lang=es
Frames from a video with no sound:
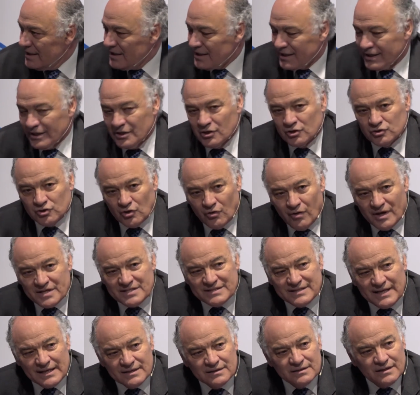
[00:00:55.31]
que no todas
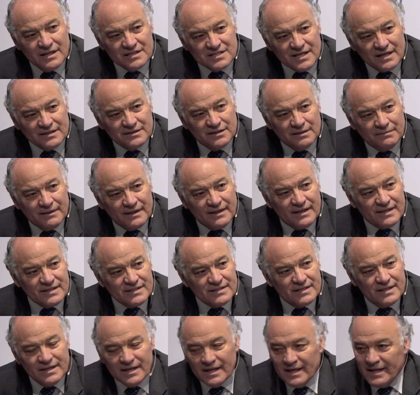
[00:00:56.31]
están
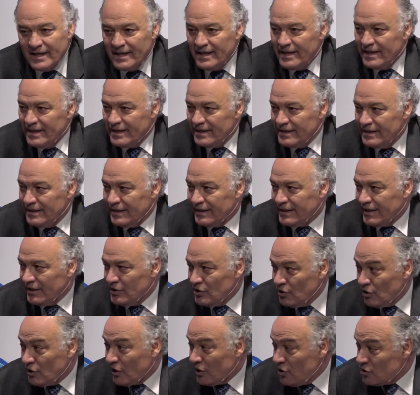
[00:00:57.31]
desactivadas y que
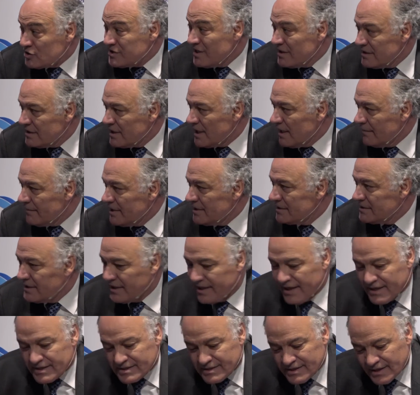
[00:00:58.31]
yo creo sinceramente
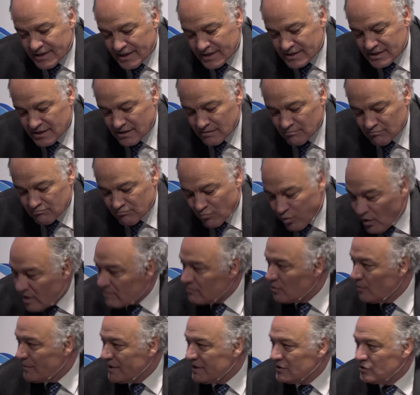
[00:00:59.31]
que este es un buen
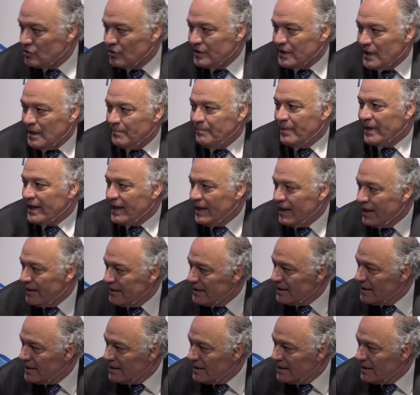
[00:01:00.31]
momento ya para,